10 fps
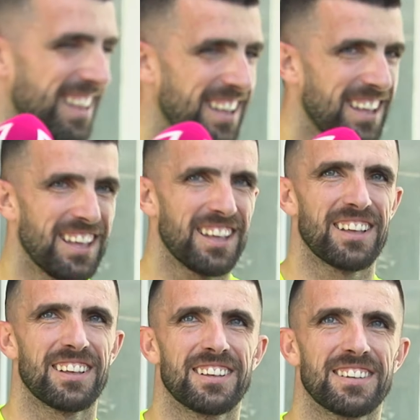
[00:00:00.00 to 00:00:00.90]
¿Vale?
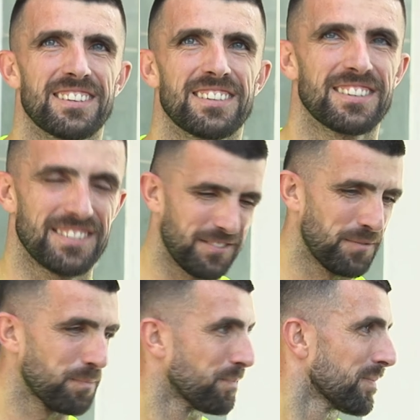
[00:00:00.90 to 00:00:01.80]
¿Mucha
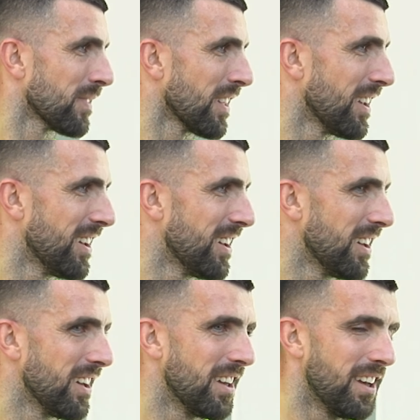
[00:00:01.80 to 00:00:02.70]
paliza te han dado o
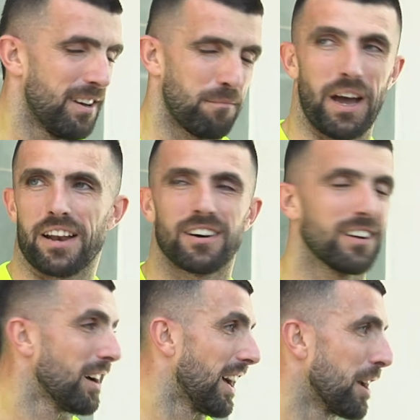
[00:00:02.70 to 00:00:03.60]
no?
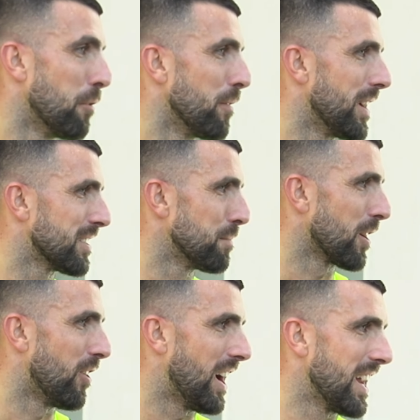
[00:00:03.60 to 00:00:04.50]
Bueno, hay que volver
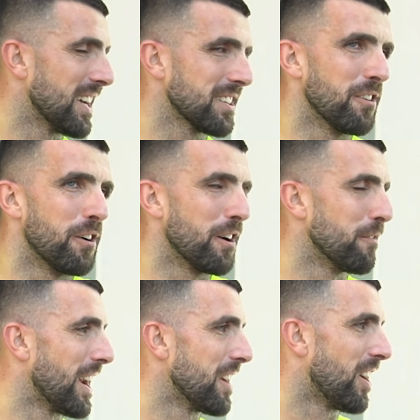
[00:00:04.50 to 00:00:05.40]
siempre con ganas y luego en el
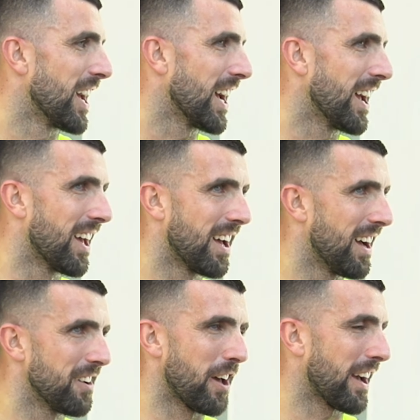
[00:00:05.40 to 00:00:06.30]
verano hay que,
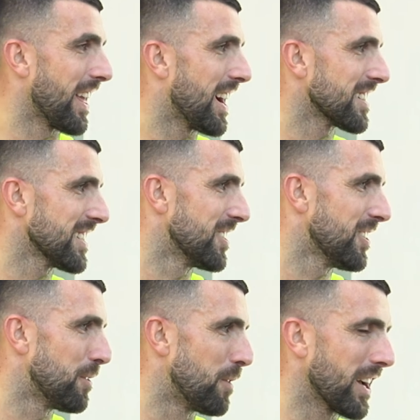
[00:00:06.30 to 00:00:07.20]
no hay que dejarse, ¿no?
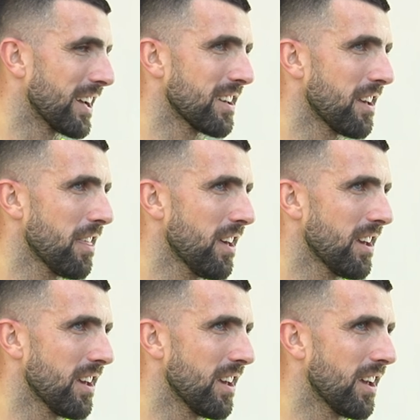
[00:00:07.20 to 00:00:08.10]
Como aquí se
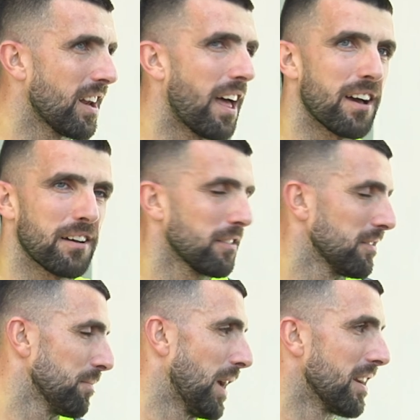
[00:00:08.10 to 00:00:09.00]
dice y nada,
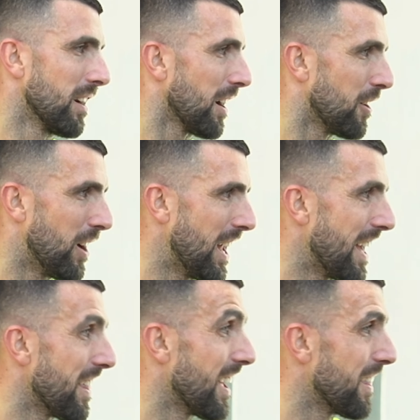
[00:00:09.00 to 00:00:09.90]
con
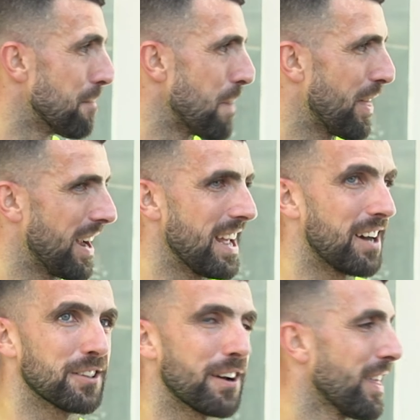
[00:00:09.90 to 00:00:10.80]
ganas de, empezar
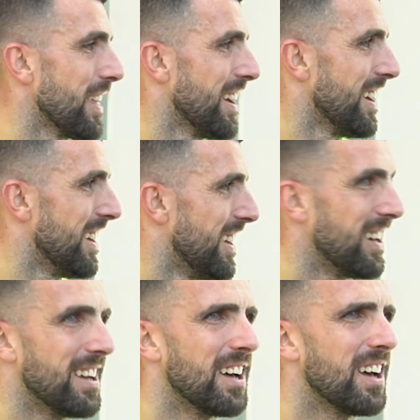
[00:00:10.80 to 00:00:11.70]
ya otra vez. ¿Qué
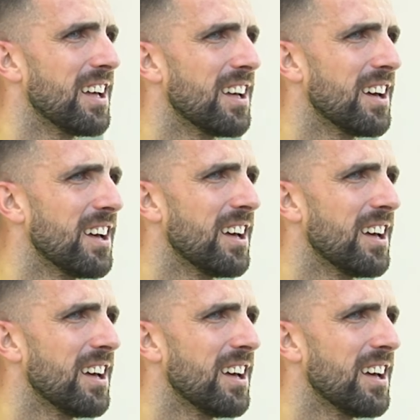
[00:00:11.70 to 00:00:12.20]
está pareciendo el,